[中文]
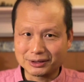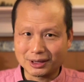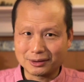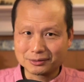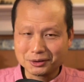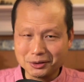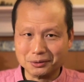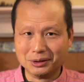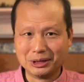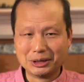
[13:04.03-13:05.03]
幺六
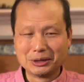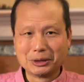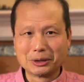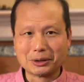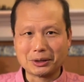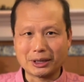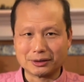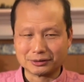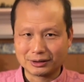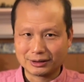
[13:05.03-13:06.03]

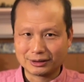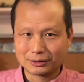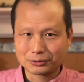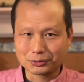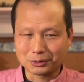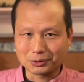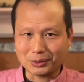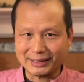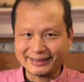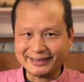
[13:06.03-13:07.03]
要缩
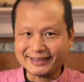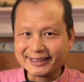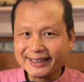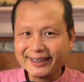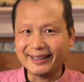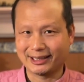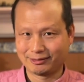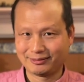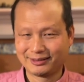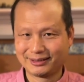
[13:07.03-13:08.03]
短一天
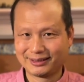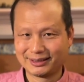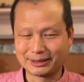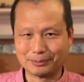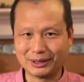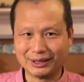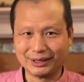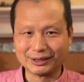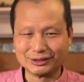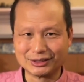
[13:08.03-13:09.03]
这么一
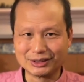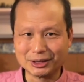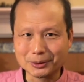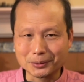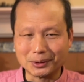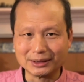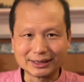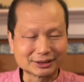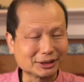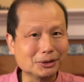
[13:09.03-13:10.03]
个结果，那
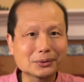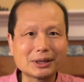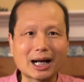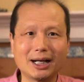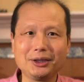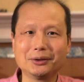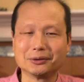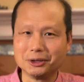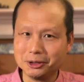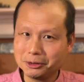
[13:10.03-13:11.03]
是因为还有
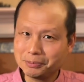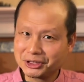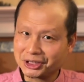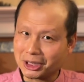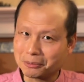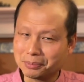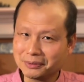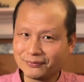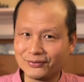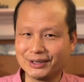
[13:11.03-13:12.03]
一小部
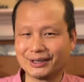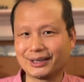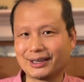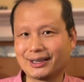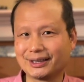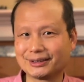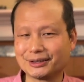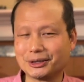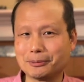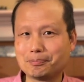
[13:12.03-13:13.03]
分的这
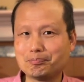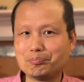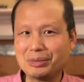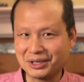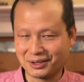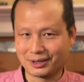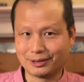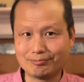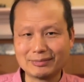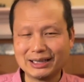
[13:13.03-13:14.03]
些病人，